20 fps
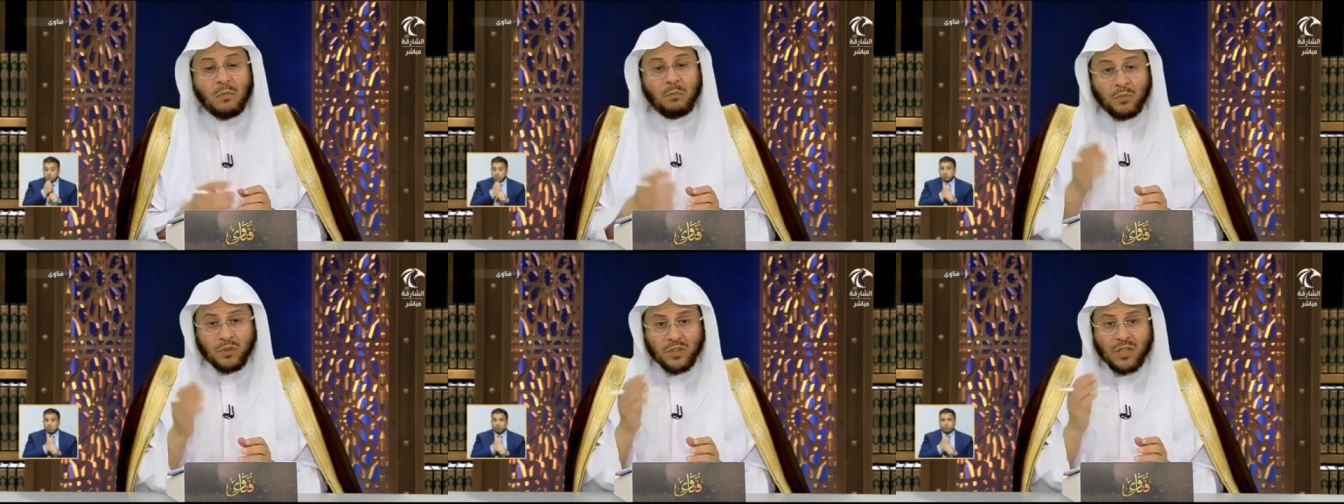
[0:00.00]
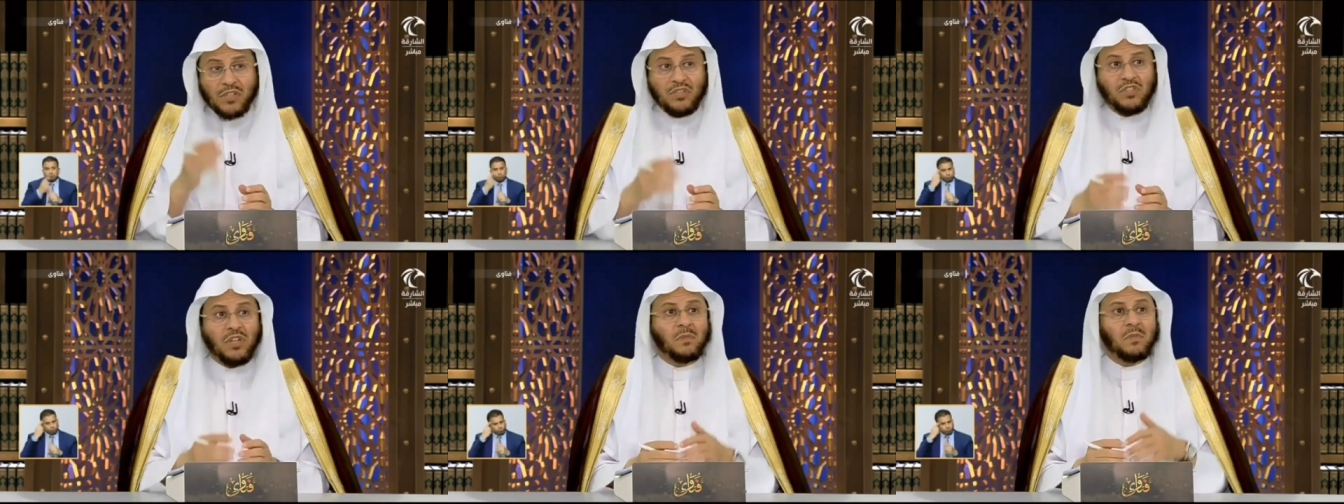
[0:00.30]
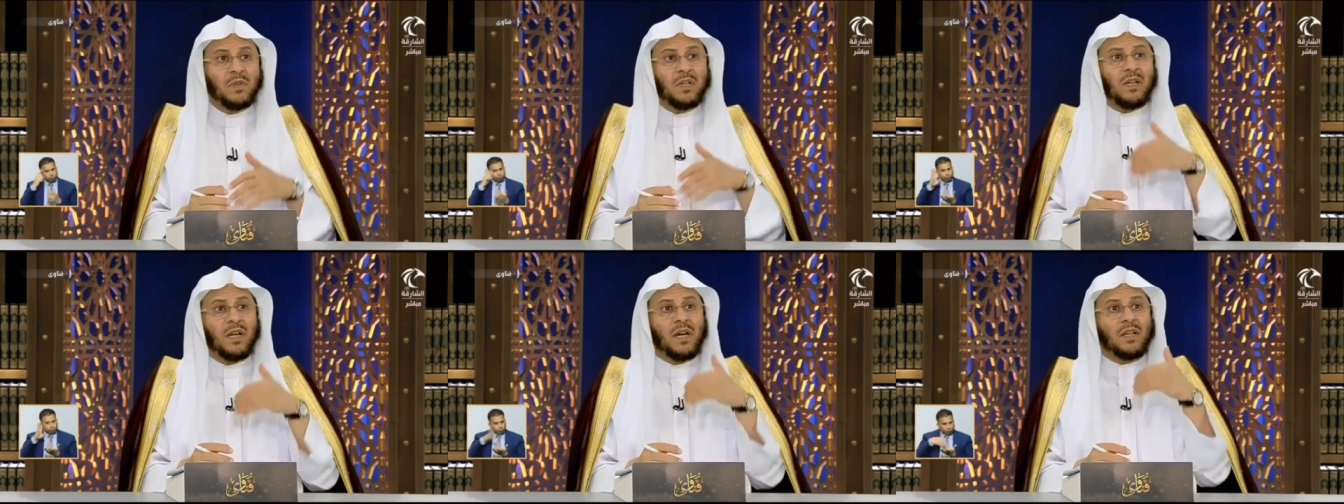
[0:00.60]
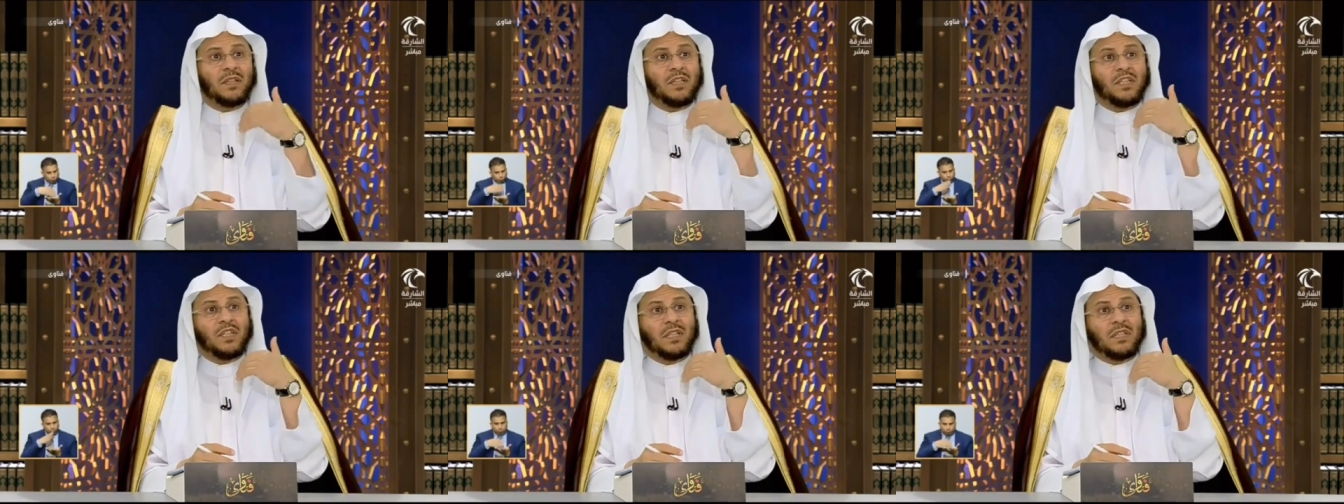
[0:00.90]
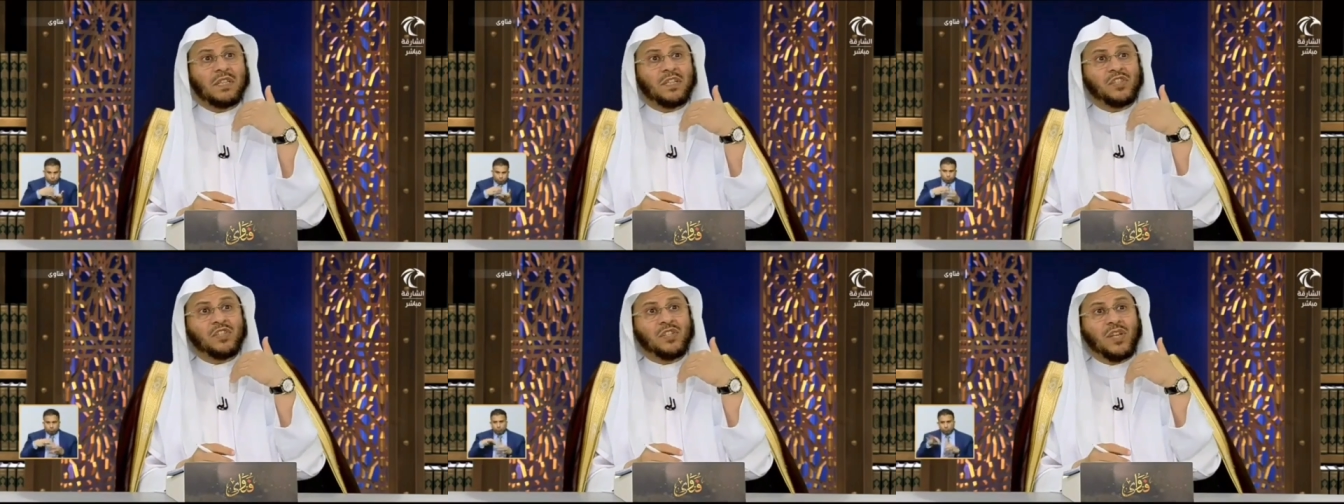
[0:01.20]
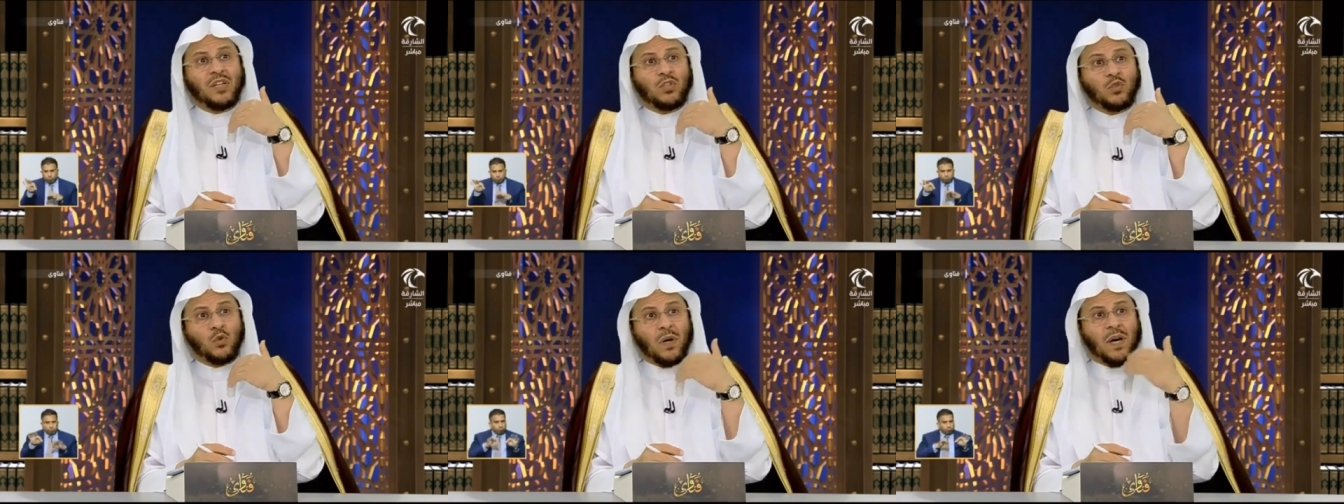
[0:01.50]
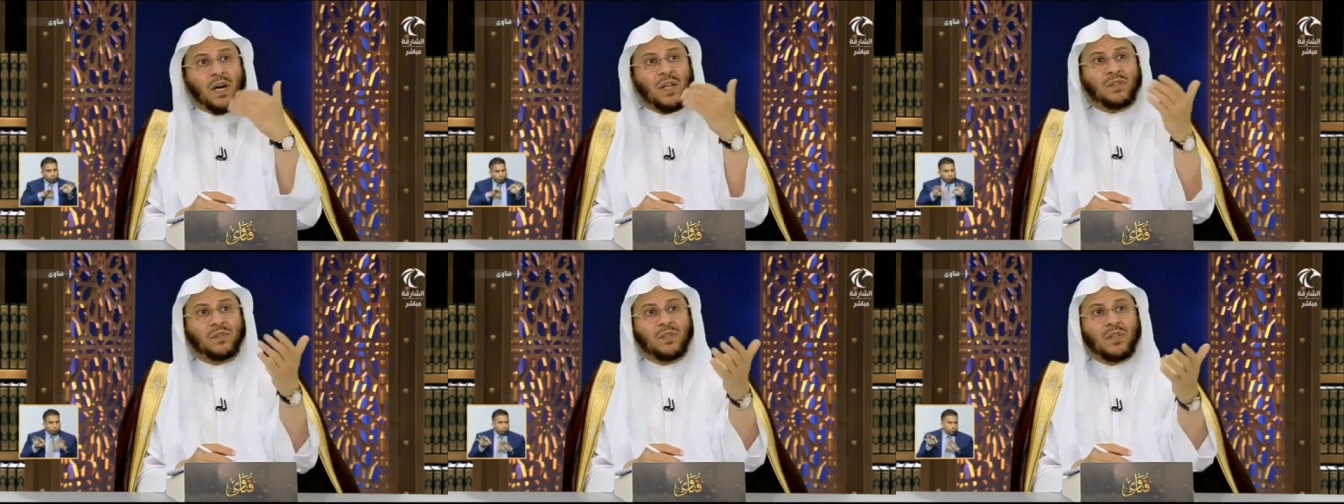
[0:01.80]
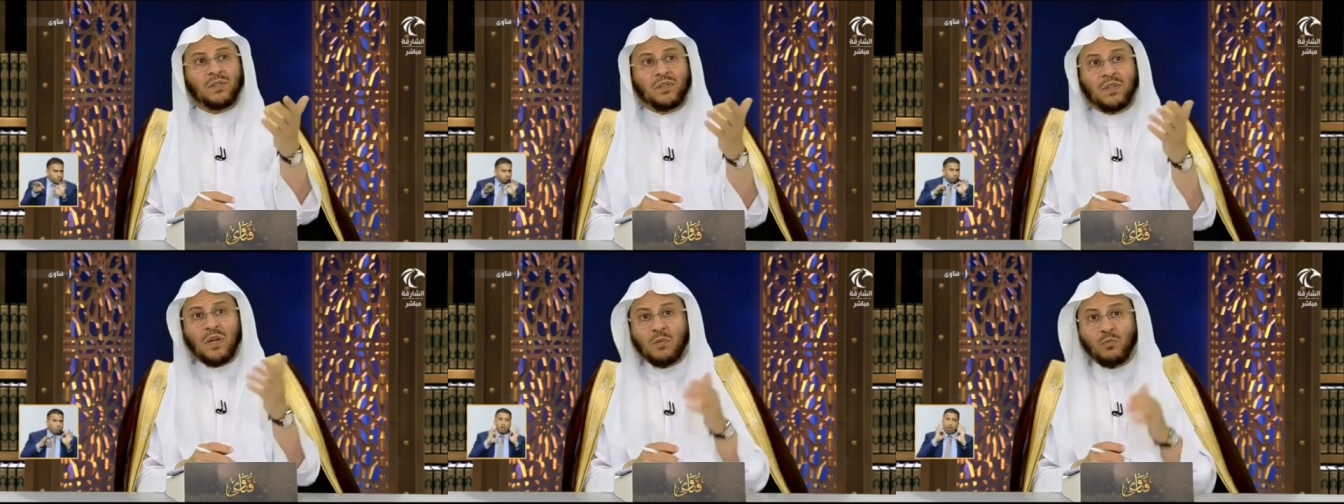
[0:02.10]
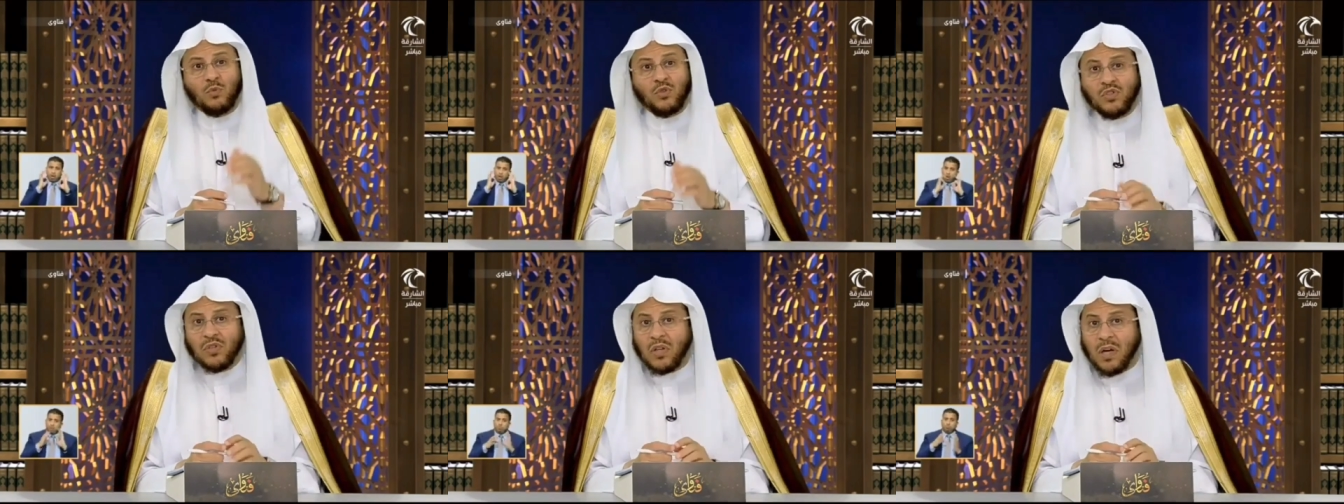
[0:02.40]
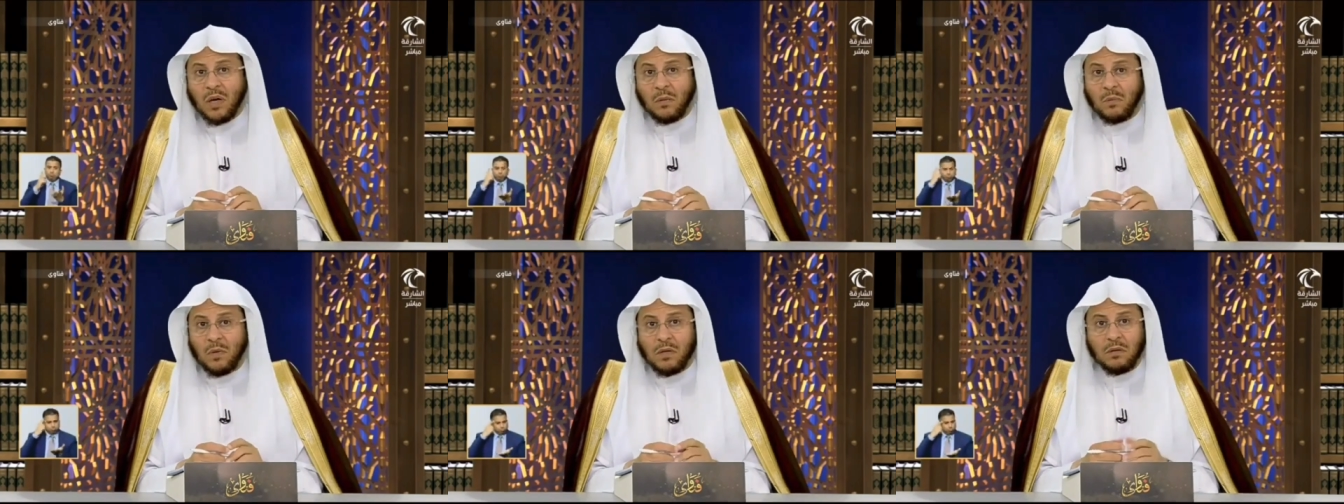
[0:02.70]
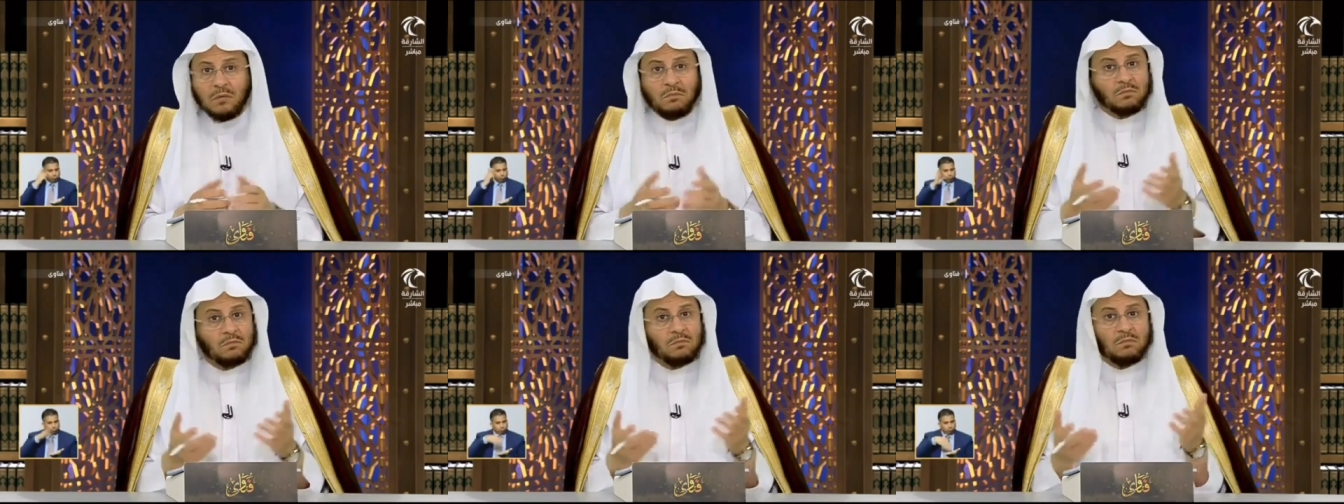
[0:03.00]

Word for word: من الجميل ان الانسان يخطط للمستقبل